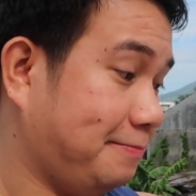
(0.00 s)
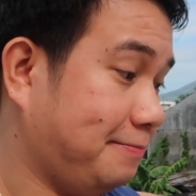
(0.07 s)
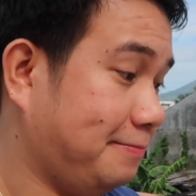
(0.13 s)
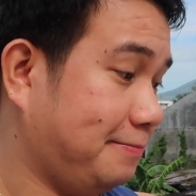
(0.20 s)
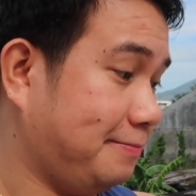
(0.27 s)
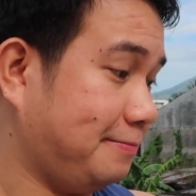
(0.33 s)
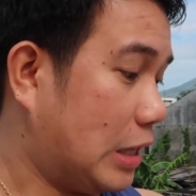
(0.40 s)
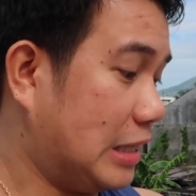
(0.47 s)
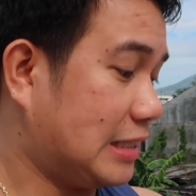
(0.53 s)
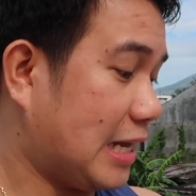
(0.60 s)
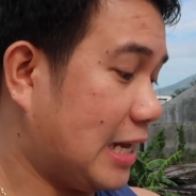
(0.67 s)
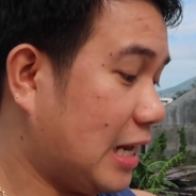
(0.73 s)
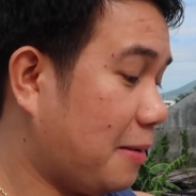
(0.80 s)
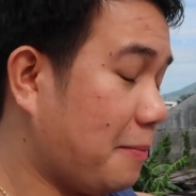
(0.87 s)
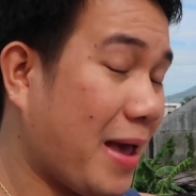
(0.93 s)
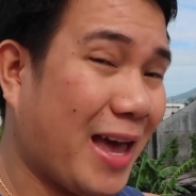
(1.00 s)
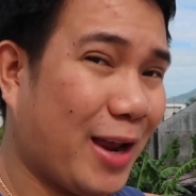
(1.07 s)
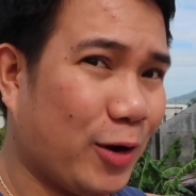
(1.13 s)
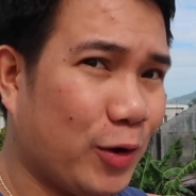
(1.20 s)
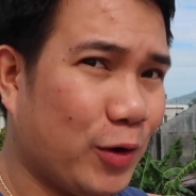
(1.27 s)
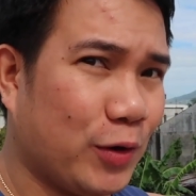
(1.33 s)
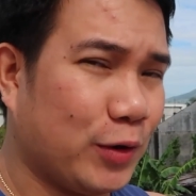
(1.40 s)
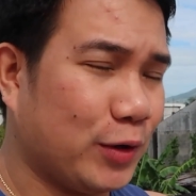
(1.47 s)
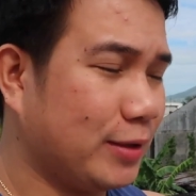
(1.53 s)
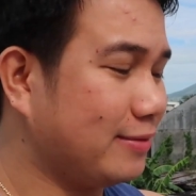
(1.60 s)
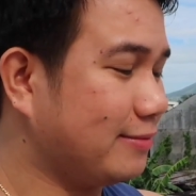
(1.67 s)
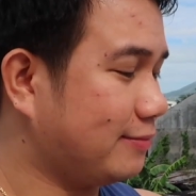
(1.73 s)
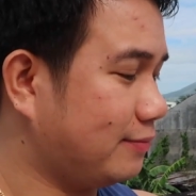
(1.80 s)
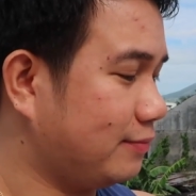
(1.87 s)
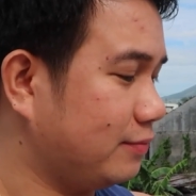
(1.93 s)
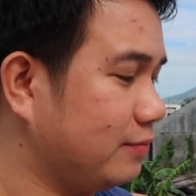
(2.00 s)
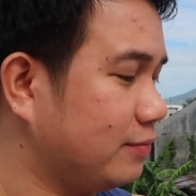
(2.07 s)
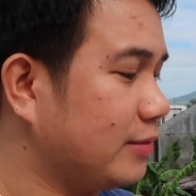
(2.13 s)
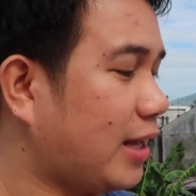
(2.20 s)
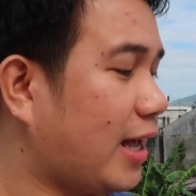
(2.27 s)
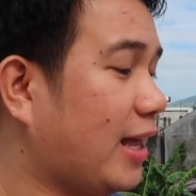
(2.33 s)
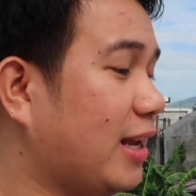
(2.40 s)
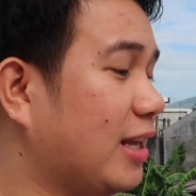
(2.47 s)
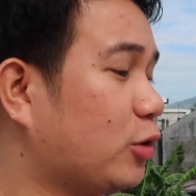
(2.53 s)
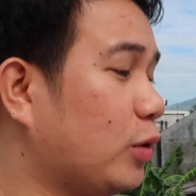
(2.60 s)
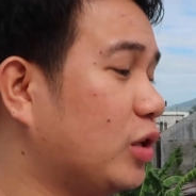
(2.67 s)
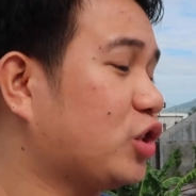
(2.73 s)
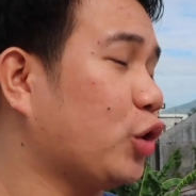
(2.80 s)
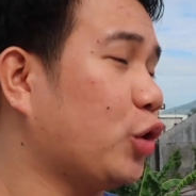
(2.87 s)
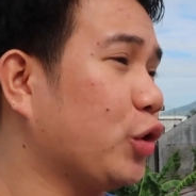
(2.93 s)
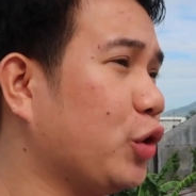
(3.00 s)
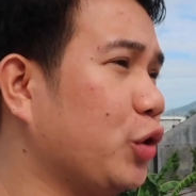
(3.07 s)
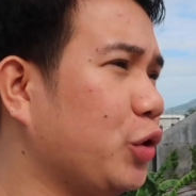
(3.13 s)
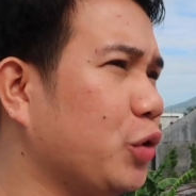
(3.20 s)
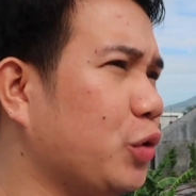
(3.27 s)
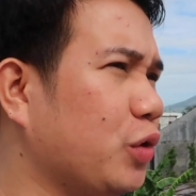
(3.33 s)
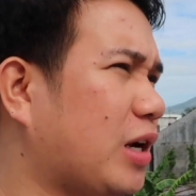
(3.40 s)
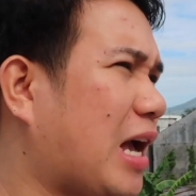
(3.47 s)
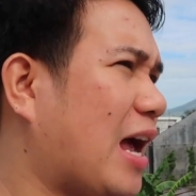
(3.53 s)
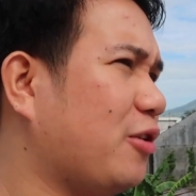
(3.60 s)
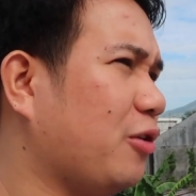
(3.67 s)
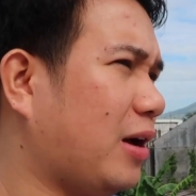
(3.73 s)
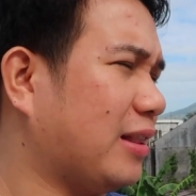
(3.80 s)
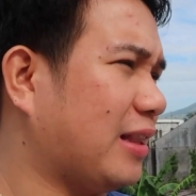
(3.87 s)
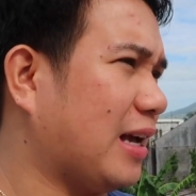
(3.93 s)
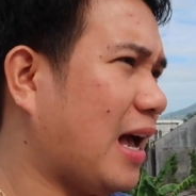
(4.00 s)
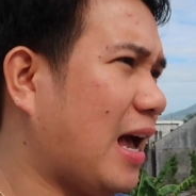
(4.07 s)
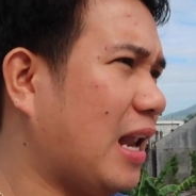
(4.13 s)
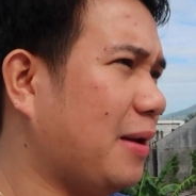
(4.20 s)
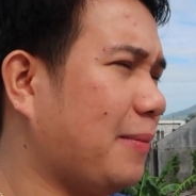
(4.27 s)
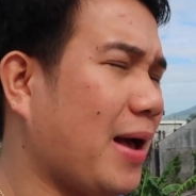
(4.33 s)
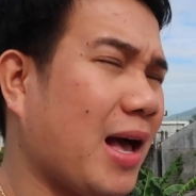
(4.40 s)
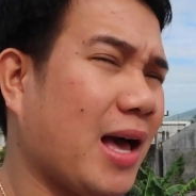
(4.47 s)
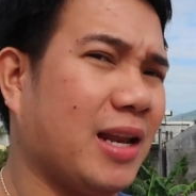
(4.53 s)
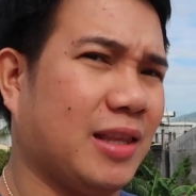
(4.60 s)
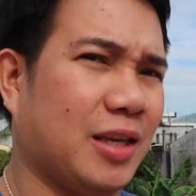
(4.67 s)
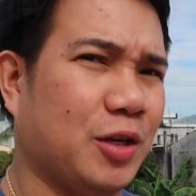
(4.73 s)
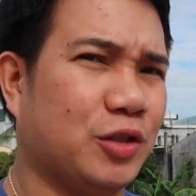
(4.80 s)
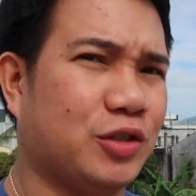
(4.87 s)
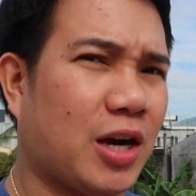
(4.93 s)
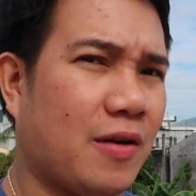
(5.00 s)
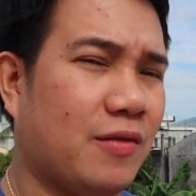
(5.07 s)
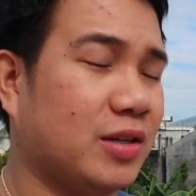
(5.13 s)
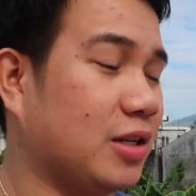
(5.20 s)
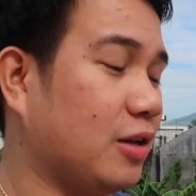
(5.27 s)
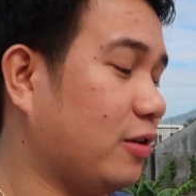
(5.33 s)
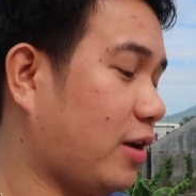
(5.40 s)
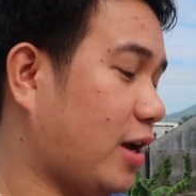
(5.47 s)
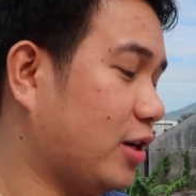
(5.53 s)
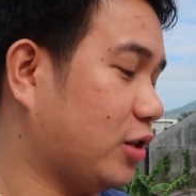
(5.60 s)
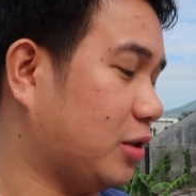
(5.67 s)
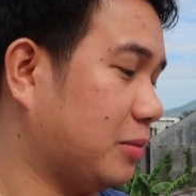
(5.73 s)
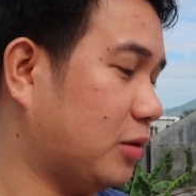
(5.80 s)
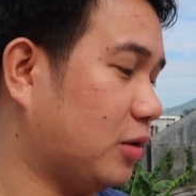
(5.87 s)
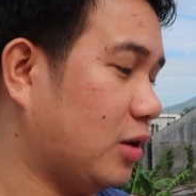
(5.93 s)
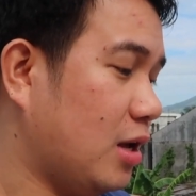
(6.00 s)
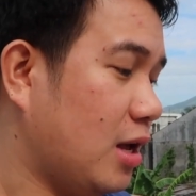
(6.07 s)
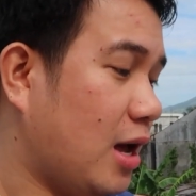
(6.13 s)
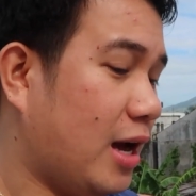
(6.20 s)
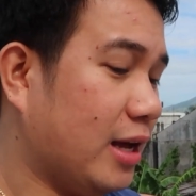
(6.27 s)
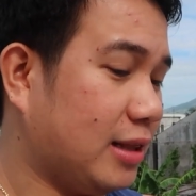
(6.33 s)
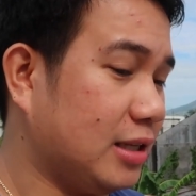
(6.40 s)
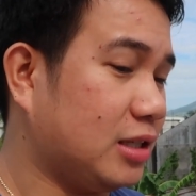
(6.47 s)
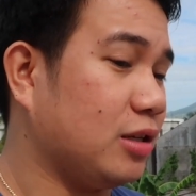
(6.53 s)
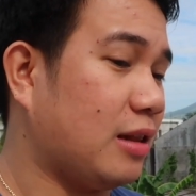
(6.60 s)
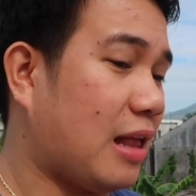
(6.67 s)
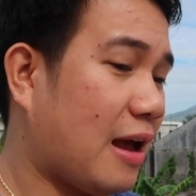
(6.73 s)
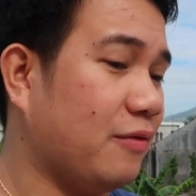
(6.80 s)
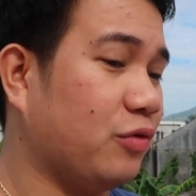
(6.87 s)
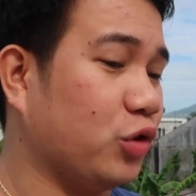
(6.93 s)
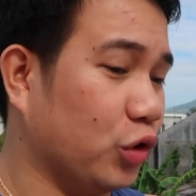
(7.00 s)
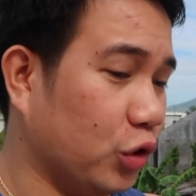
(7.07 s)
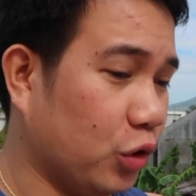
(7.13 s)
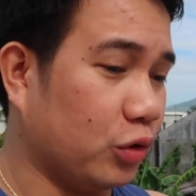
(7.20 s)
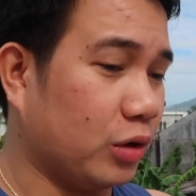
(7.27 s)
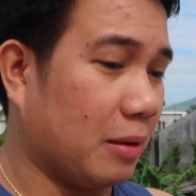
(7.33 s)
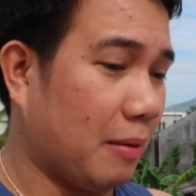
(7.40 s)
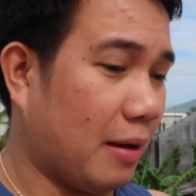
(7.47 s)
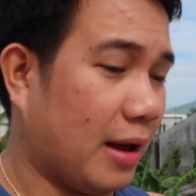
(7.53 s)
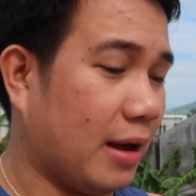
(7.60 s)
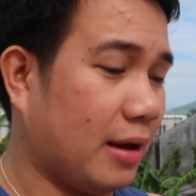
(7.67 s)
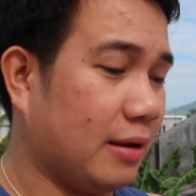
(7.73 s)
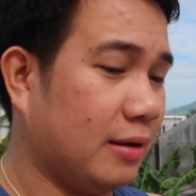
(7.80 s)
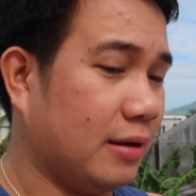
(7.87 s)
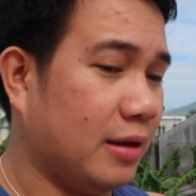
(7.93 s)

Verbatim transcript: Mm -hmm. Well, sana meron. And it will show you yung gaano katagal makakarating yung driver sa location mo. At least you'll have to know, di ba?